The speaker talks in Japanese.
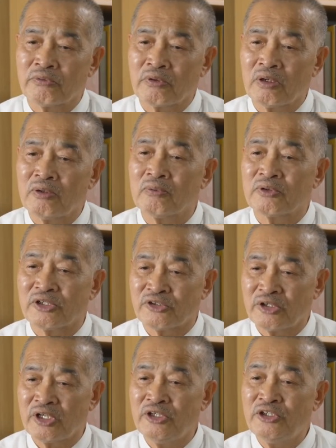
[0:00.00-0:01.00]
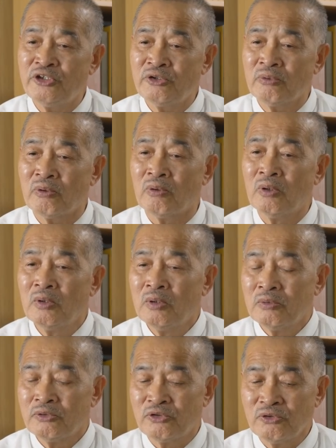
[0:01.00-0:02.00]
たようですね一生
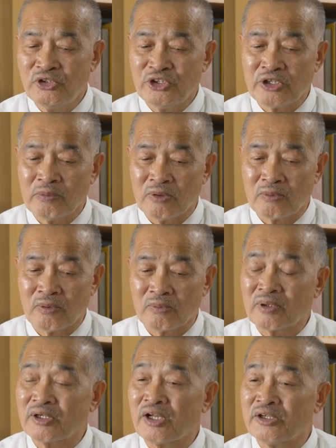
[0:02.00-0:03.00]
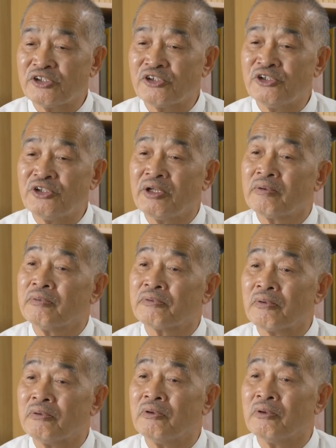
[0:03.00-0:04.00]
通じてもこの方についていく
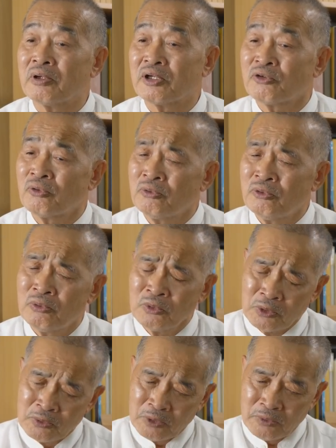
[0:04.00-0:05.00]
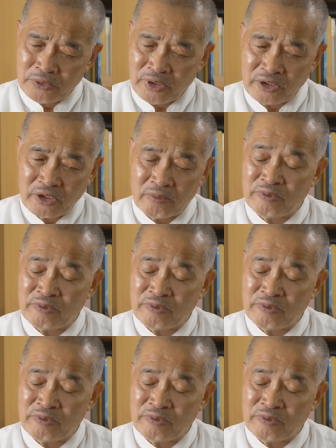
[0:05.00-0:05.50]
というようなそういう何か